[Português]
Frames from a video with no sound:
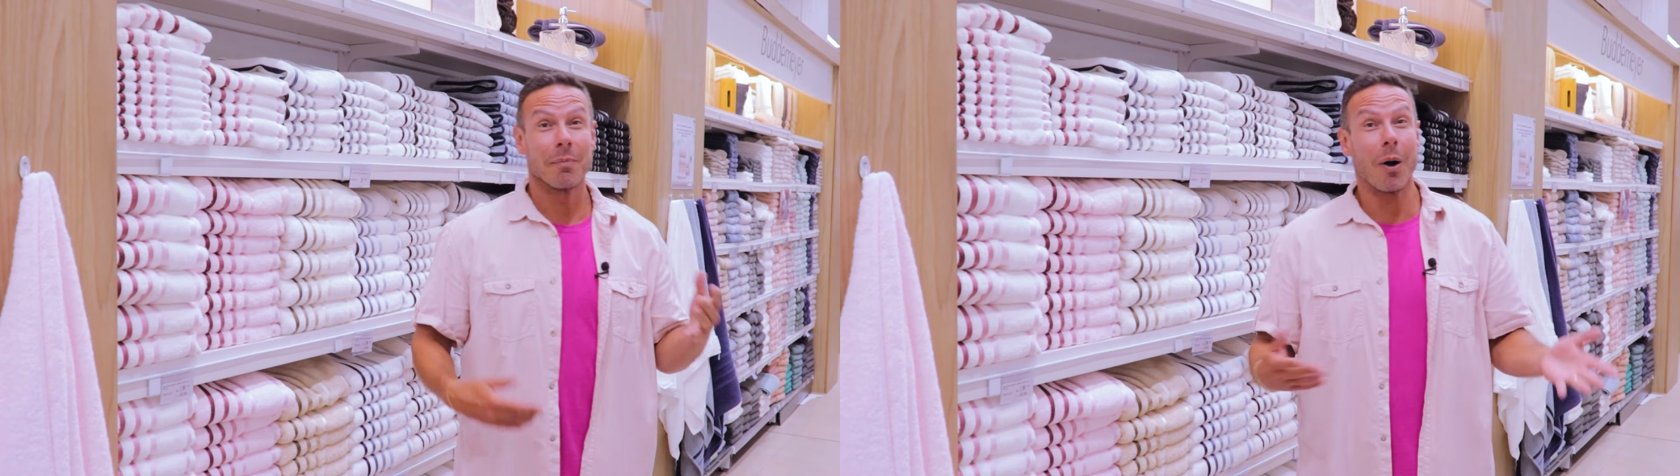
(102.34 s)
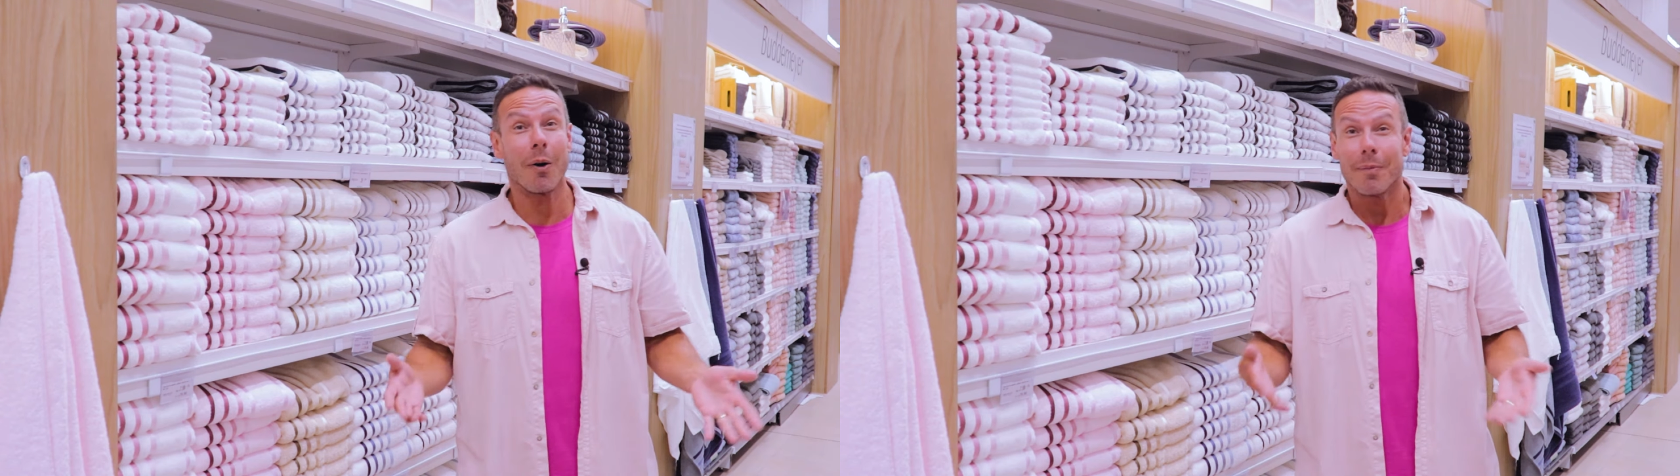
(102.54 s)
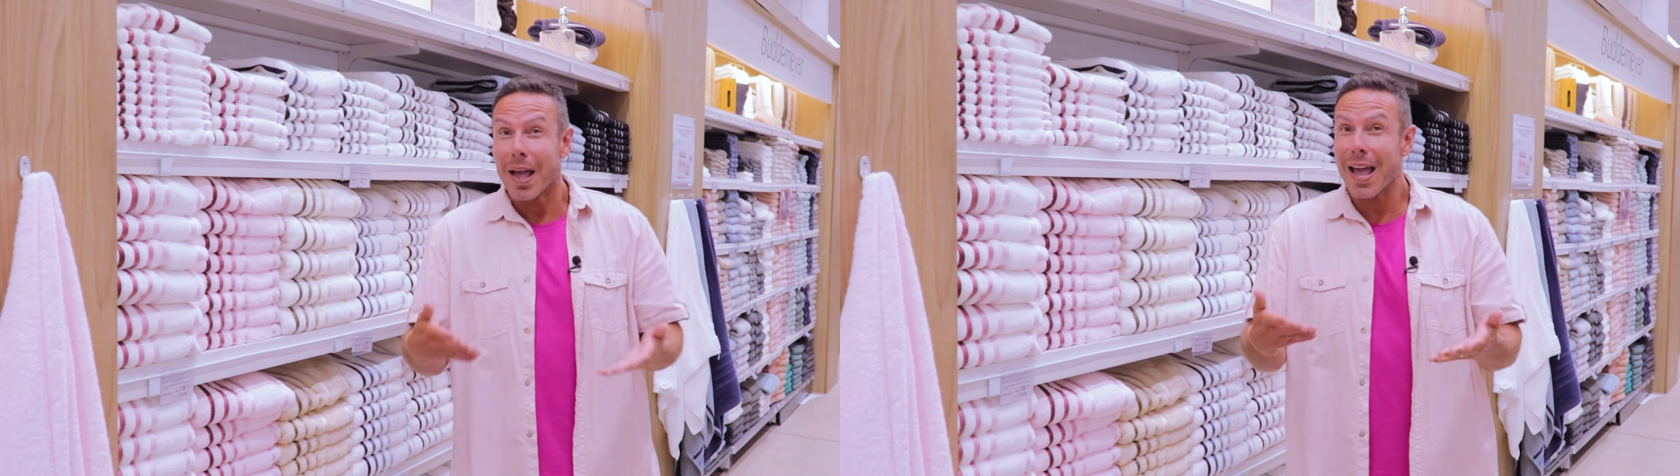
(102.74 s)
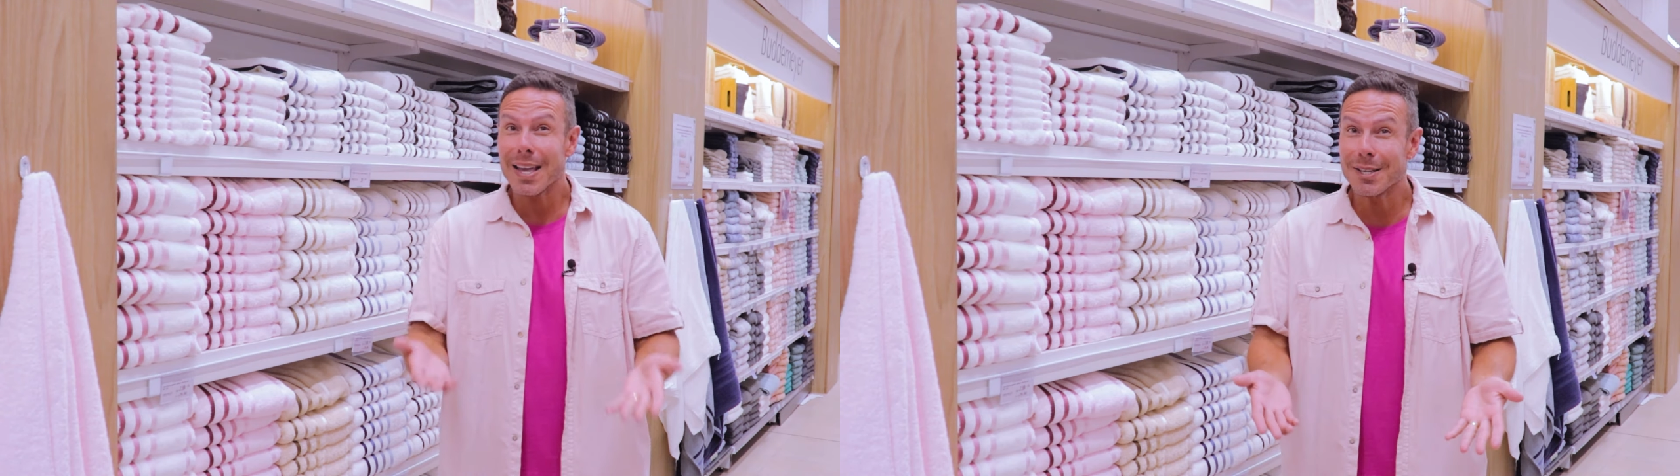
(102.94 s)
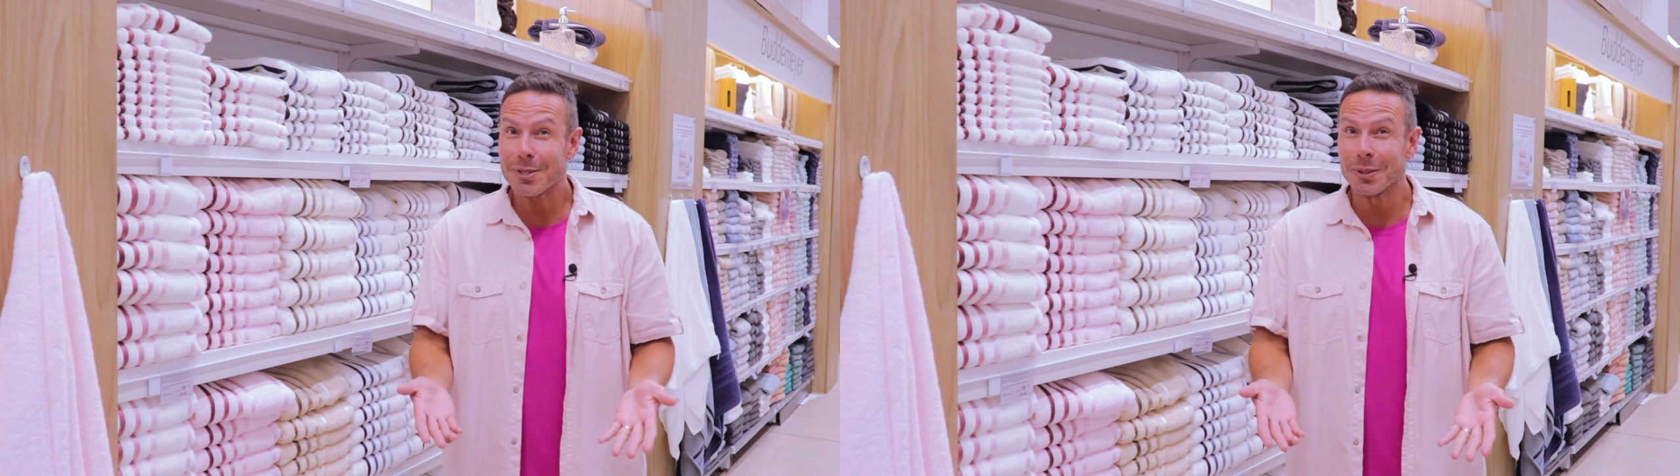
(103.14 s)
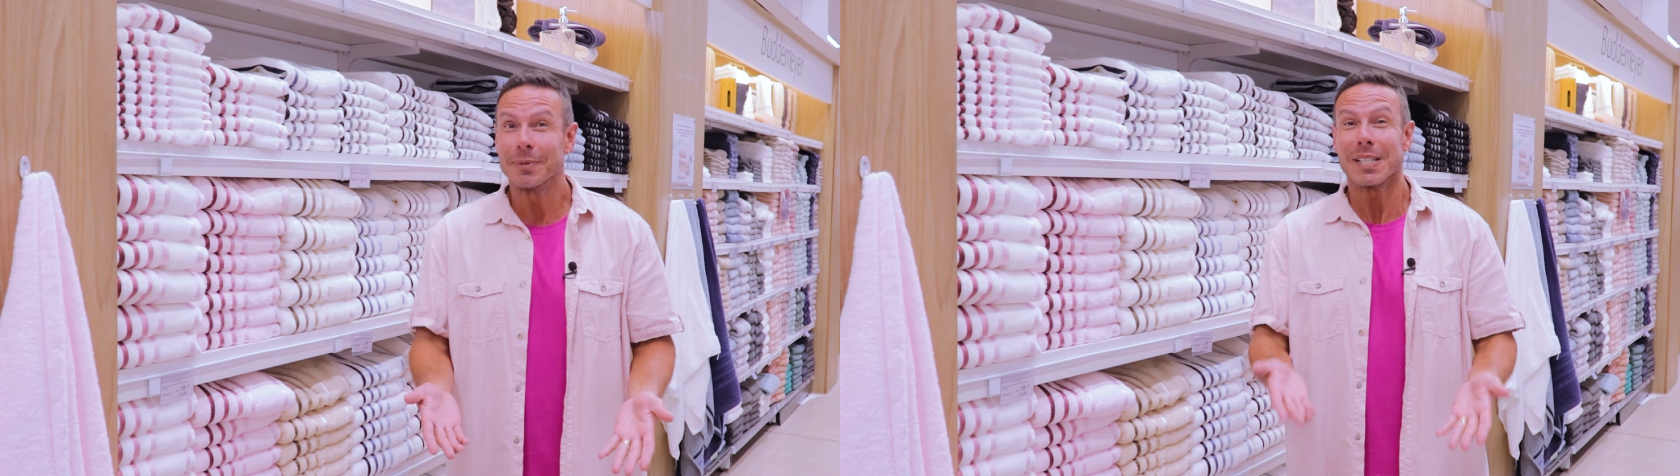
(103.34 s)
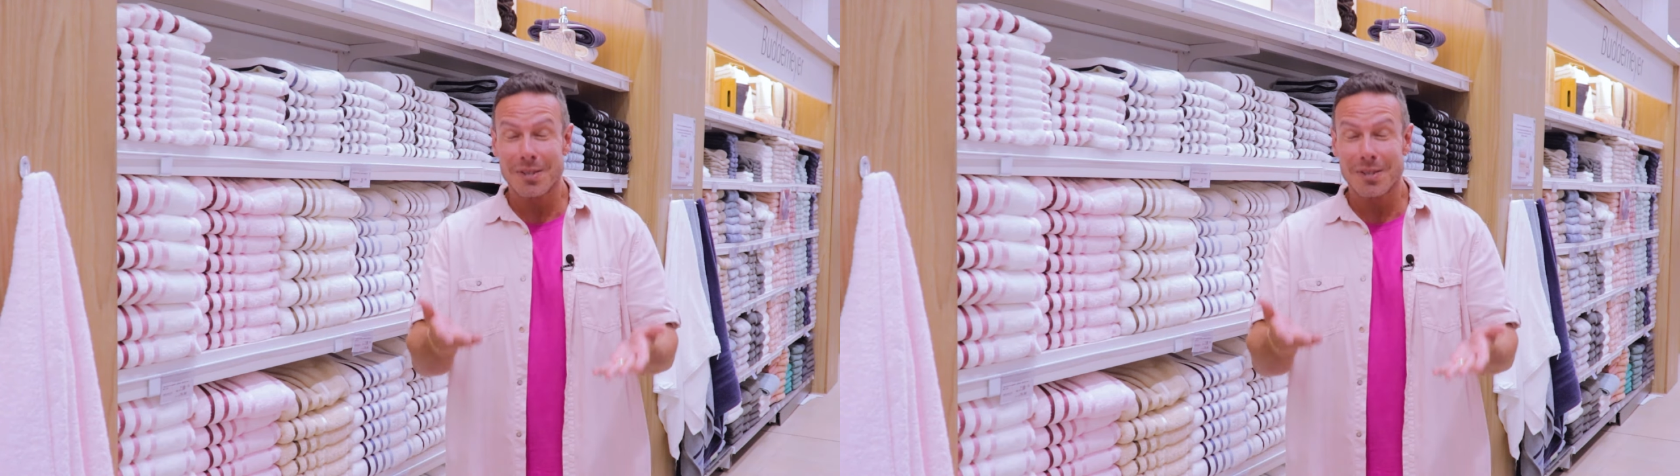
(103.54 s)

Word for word: Bom, é isso.